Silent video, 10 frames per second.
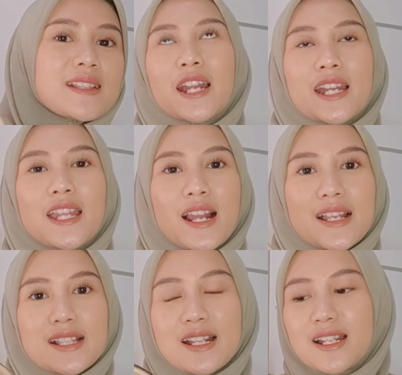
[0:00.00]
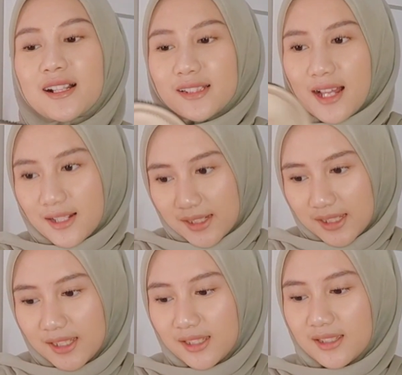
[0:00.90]
Faradela sandal
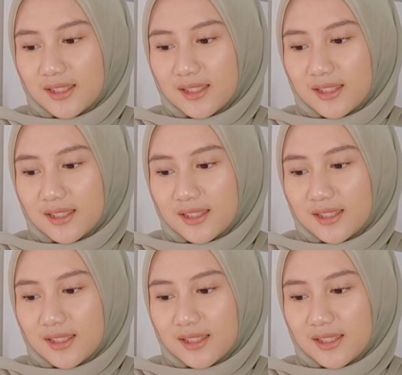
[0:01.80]
tali